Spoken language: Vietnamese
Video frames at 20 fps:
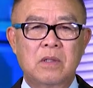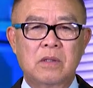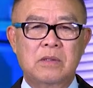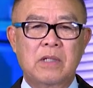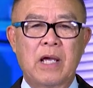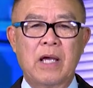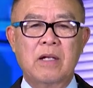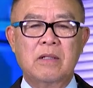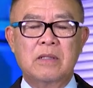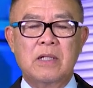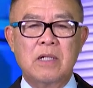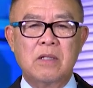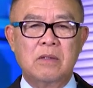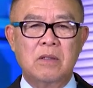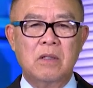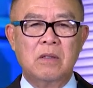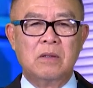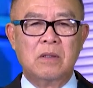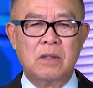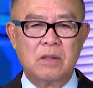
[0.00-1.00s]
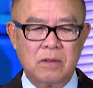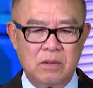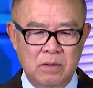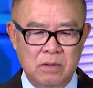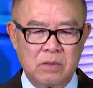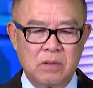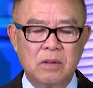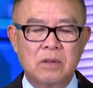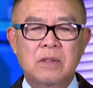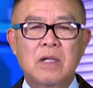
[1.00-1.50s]
kiện cái cái
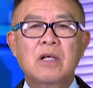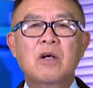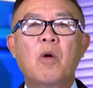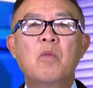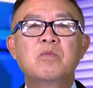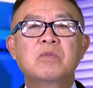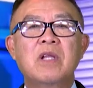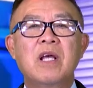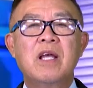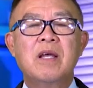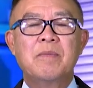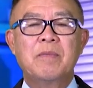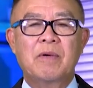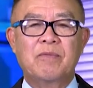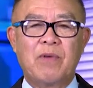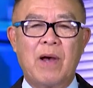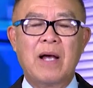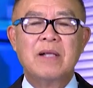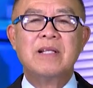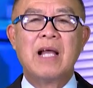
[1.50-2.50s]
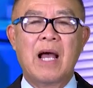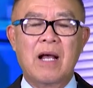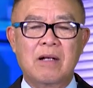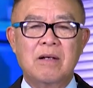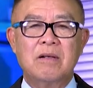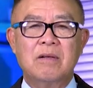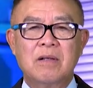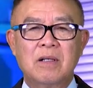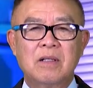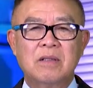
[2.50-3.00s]
cái công ty mà phá nhà
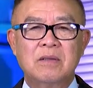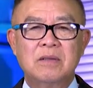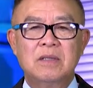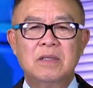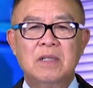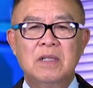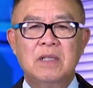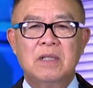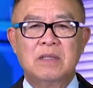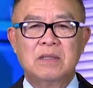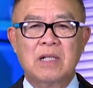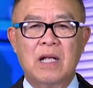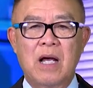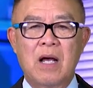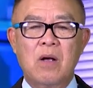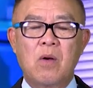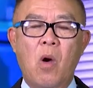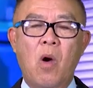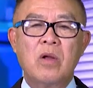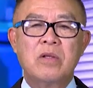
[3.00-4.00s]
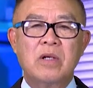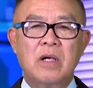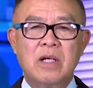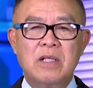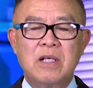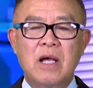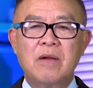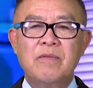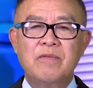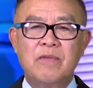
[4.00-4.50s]
cửa đã có những cái
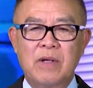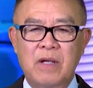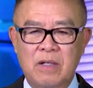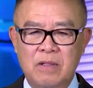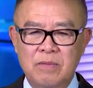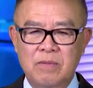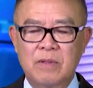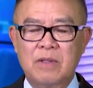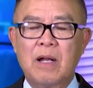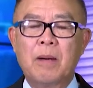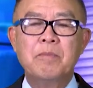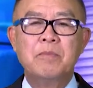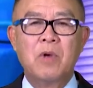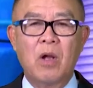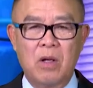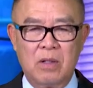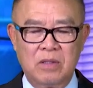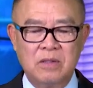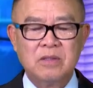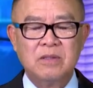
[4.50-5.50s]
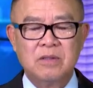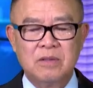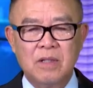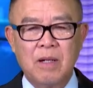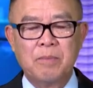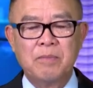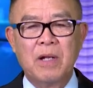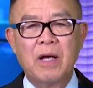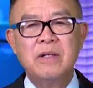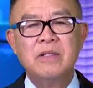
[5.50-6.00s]
nhân viên lầm lẫn
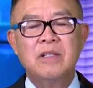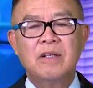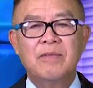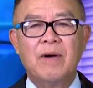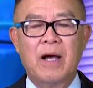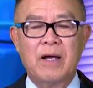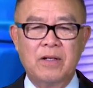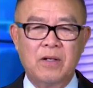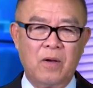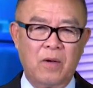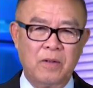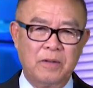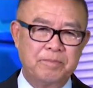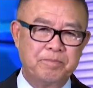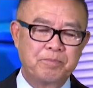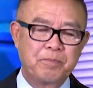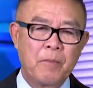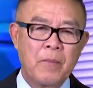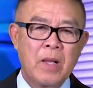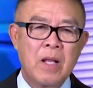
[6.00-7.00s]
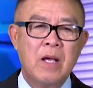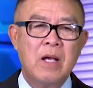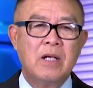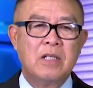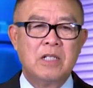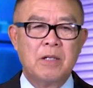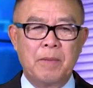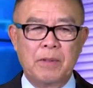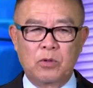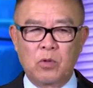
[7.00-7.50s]
lầm lẫn như vậy rồi.
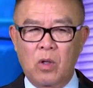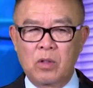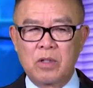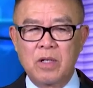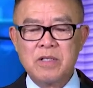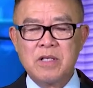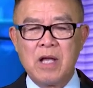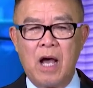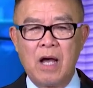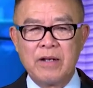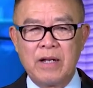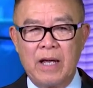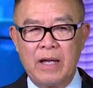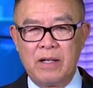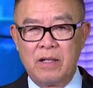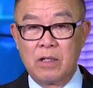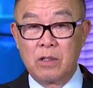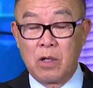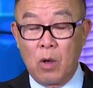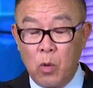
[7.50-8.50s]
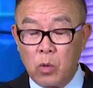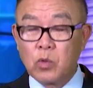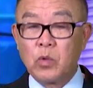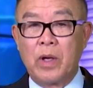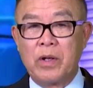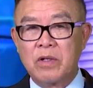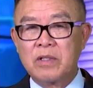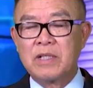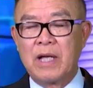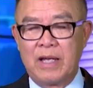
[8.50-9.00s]
Nhưng mà cho tới giờ này, câu
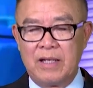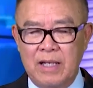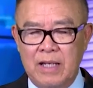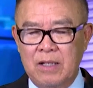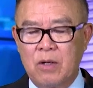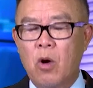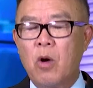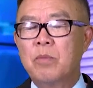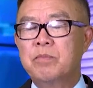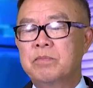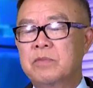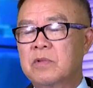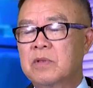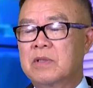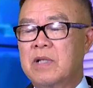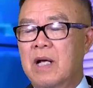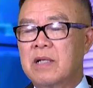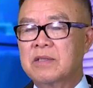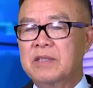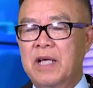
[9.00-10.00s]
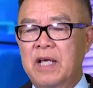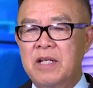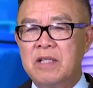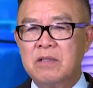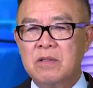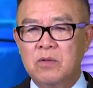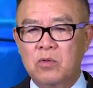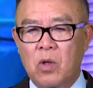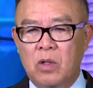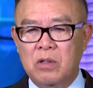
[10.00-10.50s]
chuyện nó xảy ra hôm tháng chín,
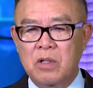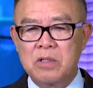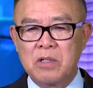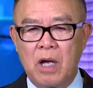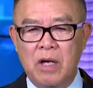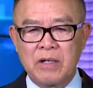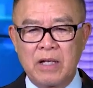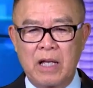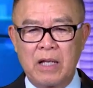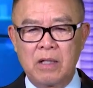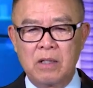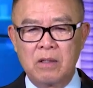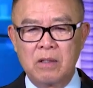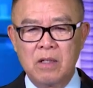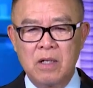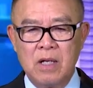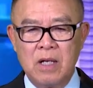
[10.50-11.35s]
cho tới giờ này